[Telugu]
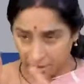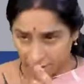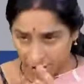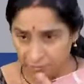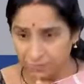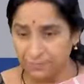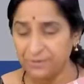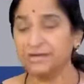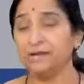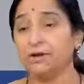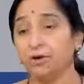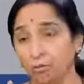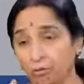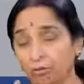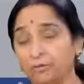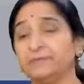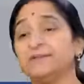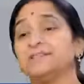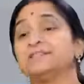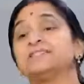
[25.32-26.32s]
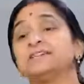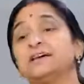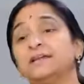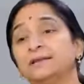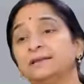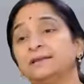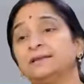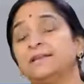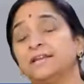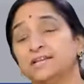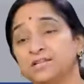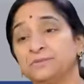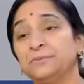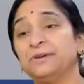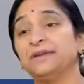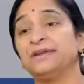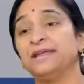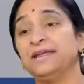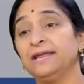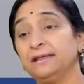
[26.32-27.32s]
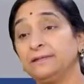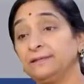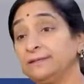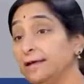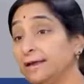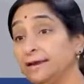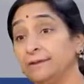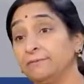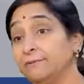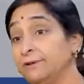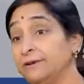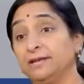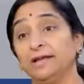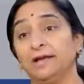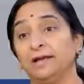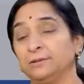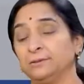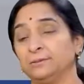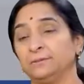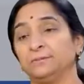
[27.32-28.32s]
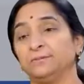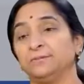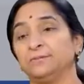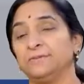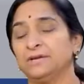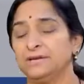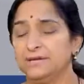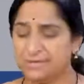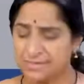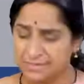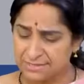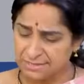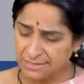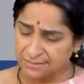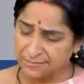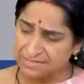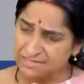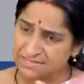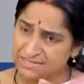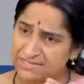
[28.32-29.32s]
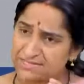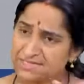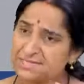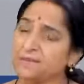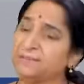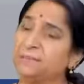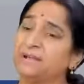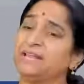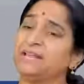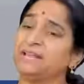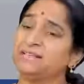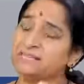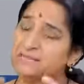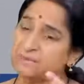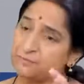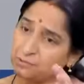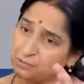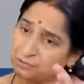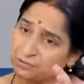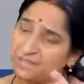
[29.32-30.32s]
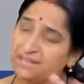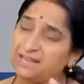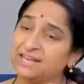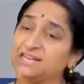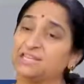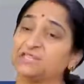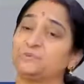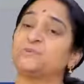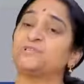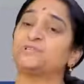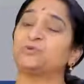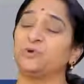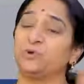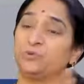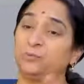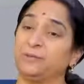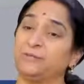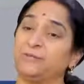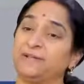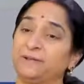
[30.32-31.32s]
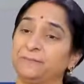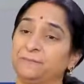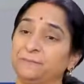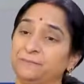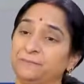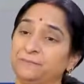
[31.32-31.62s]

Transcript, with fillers: లక్ష్మిని గౌరవించాలి లక్ష్మి అంటే ధనం అని కాదు సమస్తమైన సమృద్ధి లక్ష్మీ స్వరూపమే